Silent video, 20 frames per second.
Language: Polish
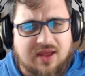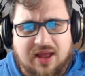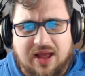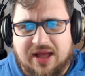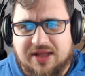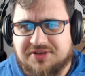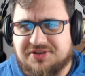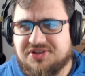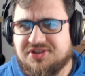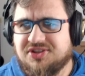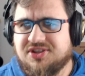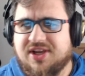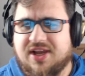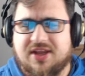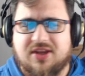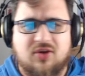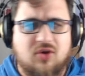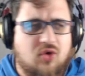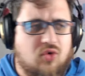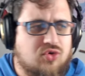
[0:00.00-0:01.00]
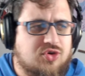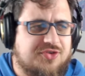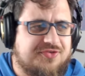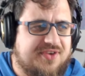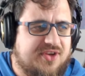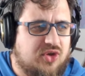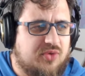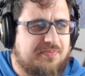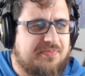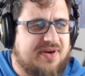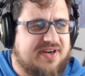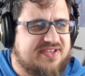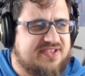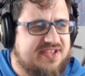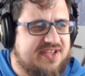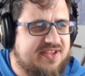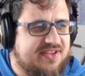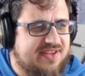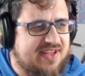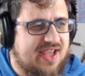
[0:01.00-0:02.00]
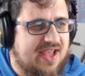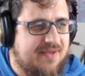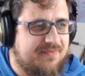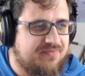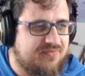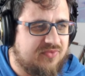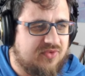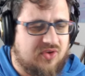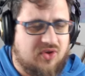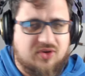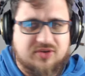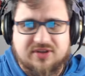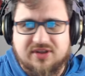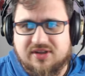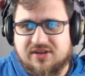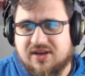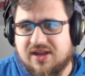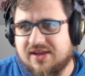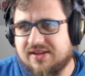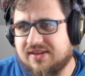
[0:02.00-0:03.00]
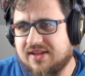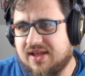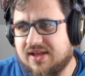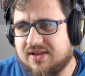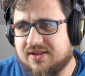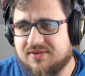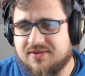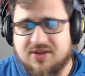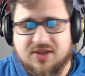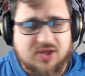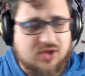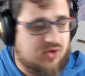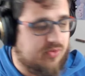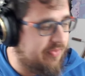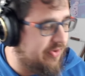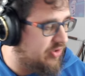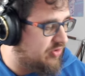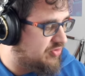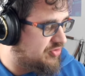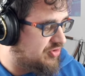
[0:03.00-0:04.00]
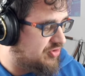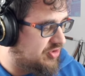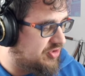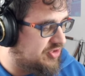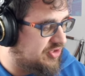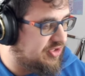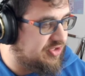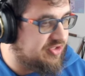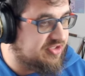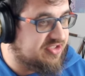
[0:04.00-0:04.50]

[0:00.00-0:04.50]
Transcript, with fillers: A dzisiaj o używaniu parseInta, o deadline'ach i kubek różności.